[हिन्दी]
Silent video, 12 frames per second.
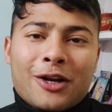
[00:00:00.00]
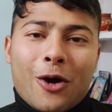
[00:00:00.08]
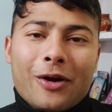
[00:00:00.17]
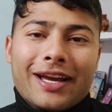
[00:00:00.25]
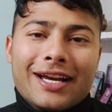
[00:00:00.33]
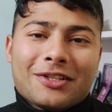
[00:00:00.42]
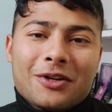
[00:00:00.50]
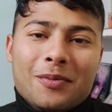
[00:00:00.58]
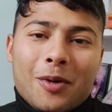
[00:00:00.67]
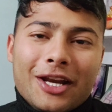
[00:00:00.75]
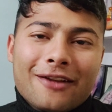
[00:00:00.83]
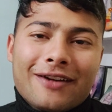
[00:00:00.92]
सो नाउ है
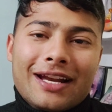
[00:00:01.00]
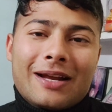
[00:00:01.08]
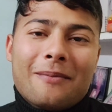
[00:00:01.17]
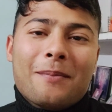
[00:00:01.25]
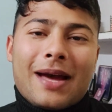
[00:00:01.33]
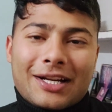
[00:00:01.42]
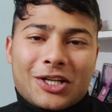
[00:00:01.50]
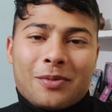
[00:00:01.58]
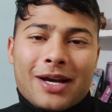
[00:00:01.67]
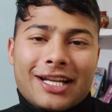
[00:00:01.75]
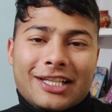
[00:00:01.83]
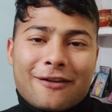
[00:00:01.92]
गुड मॉर्निंग वेलकम बैक टू
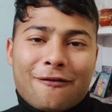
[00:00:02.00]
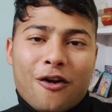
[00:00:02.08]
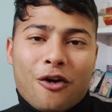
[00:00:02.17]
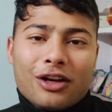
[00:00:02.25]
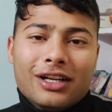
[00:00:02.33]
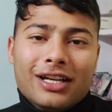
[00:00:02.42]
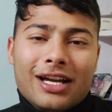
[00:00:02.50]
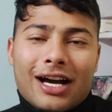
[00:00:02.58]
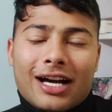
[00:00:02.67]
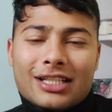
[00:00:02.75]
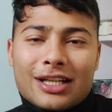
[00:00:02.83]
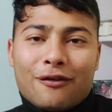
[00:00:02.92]
माय अदर व्लॉग
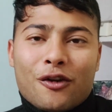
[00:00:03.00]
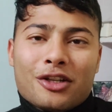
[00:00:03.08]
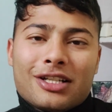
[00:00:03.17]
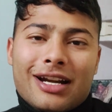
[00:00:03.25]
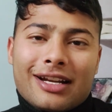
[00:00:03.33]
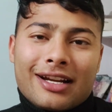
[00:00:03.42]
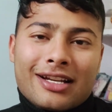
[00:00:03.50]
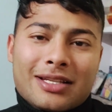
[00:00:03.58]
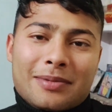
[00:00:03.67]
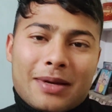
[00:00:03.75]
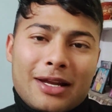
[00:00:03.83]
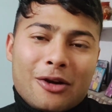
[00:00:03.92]
आज का व्लॉग स्टार्ट करने
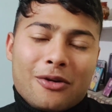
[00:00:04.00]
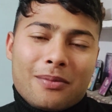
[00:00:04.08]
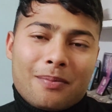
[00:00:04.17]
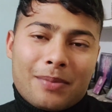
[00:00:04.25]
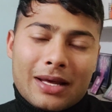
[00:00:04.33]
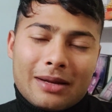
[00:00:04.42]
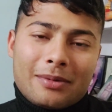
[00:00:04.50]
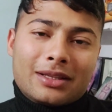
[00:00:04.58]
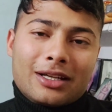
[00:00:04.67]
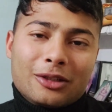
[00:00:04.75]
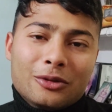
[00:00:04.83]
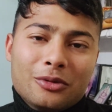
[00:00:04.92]
से पहले पहले
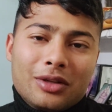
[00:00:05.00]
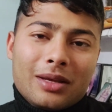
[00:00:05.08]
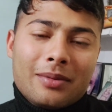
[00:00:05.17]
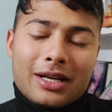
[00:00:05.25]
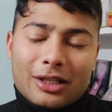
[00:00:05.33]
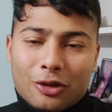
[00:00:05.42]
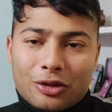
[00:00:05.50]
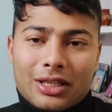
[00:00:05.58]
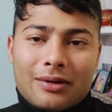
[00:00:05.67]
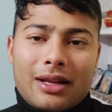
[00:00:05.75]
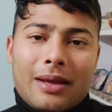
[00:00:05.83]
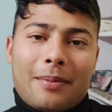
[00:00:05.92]
बता दूं कि मेरे दो
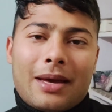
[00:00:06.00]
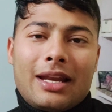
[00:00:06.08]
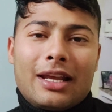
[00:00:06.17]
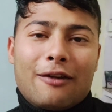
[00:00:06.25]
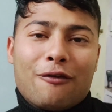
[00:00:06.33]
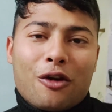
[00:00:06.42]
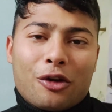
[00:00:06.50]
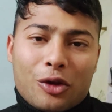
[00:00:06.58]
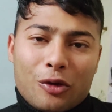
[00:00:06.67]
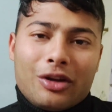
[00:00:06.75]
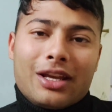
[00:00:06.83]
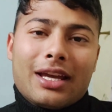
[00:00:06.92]
दिन के पहले के व्लॉग
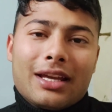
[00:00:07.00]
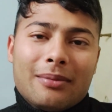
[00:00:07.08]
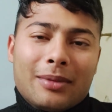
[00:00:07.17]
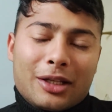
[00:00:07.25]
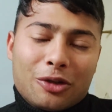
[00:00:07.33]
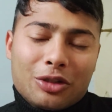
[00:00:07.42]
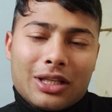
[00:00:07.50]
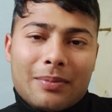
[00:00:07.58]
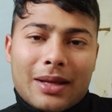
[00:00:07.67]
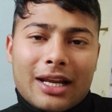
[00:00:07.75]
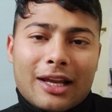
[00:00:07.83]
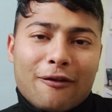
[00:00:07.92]
क्यों नहीं आए मेरे दो दिन
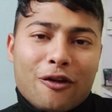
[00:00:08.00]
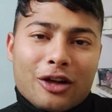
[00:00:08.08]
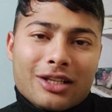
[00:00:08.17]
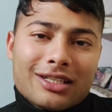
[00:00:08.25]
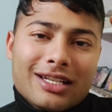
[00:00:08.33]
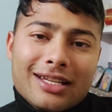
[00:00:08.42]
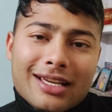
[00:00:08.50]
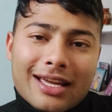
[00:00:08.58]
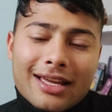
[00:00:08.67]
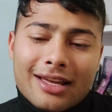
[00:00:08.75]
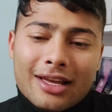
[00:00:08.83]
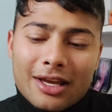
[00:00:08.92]
पहले के व्लॉग इसलिए नहीं
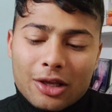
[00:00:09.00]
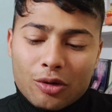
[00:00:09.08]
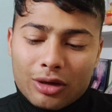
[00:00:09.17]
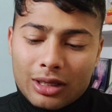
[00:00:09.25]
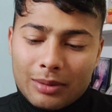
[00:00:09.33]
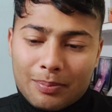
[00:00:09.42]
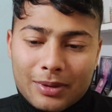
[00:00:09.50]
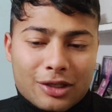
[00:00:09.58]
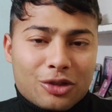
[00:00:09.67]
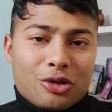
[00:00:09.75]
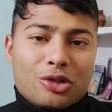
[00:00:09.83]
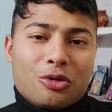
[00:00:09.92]
आए क्योंकि
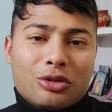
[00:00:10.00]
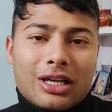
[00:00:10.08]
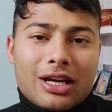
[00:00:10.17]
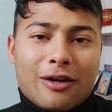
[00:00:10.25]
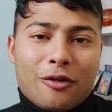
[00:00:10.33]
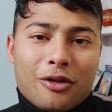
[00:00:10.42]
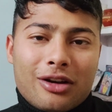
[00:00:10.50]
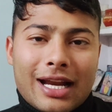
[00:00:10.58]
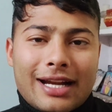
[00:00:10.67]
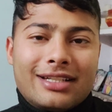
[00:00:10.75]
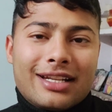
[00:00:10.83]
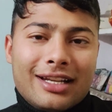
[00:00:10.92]
परसों जो था ना वो
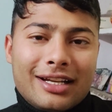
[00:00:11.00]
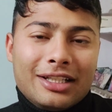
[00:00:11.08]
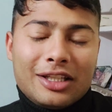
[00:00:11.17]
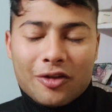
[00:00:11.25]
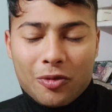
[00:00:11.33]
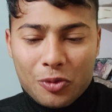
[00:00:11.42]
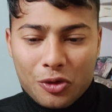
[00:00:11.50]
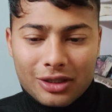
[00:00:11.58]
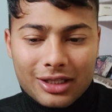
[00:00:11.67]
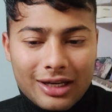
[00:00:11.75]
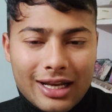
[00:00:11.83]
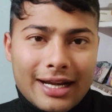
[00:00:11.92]
लाइट चली गई थी वो
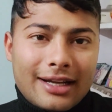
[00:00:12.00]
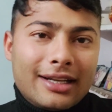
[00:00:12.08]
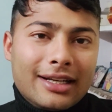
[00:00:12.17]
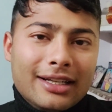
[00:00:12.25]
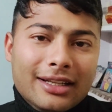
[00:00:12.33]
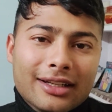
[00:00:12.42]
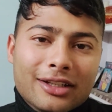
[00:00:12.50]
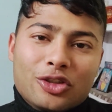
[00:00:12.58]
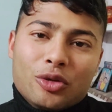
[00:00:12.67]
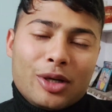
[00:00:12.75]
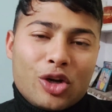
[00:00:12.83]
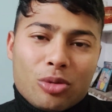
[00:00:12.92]
पूरे दिन लाइट नहीं आई
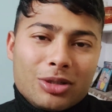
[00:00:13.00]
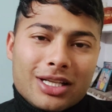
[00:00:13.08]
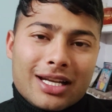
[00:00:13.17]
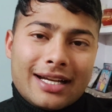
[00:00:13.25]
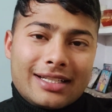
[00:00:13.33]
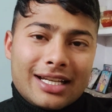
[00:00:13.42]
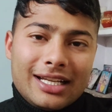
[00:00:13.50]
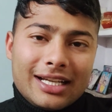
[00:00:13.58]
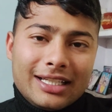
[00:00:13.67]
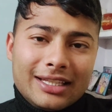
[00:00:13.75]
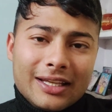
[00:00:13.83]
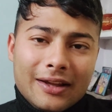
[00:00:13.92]
सुबह नौ बजे लाइट चली
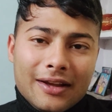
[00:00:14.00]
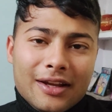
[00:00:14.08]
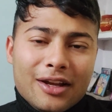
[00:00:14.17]
गई थी